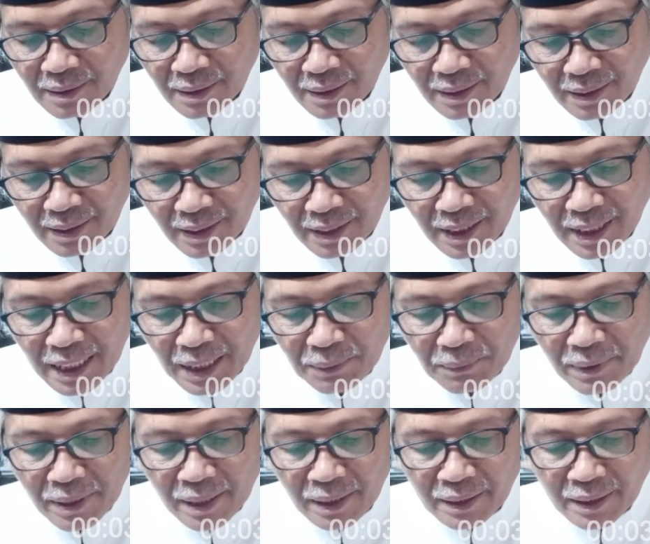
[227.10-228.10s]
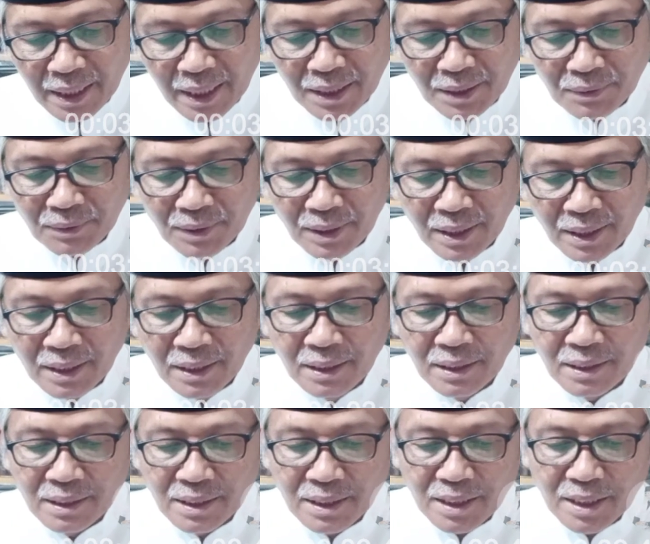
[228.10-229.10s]
Ini diriwayatkan
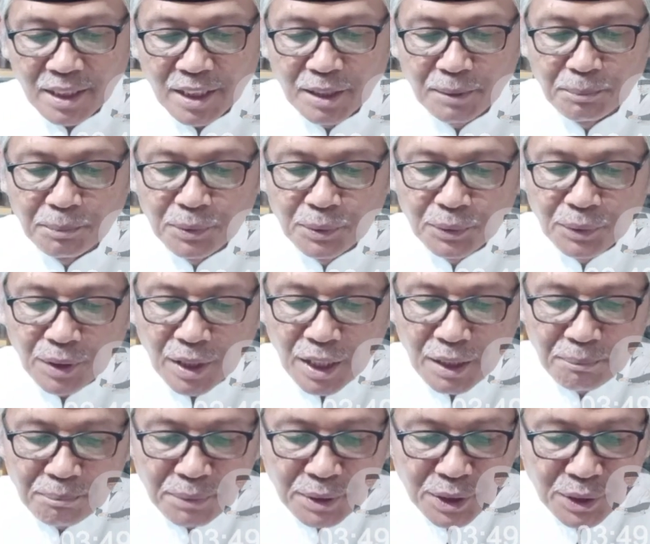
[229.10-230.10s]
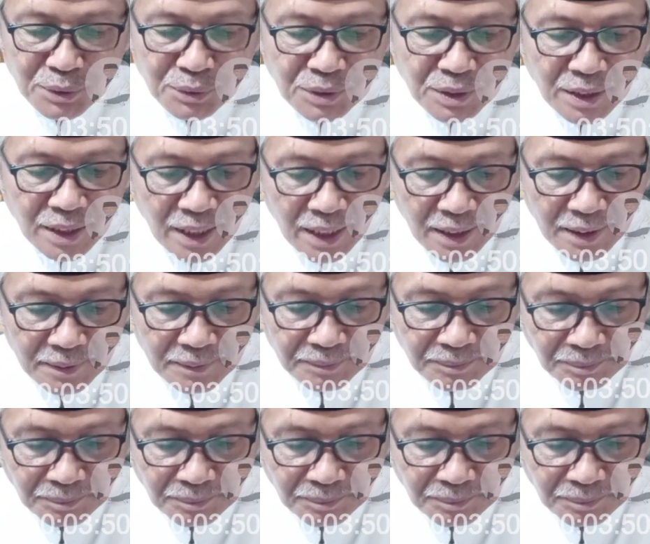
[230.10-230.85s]
oleh Ibnu Abi Dunya.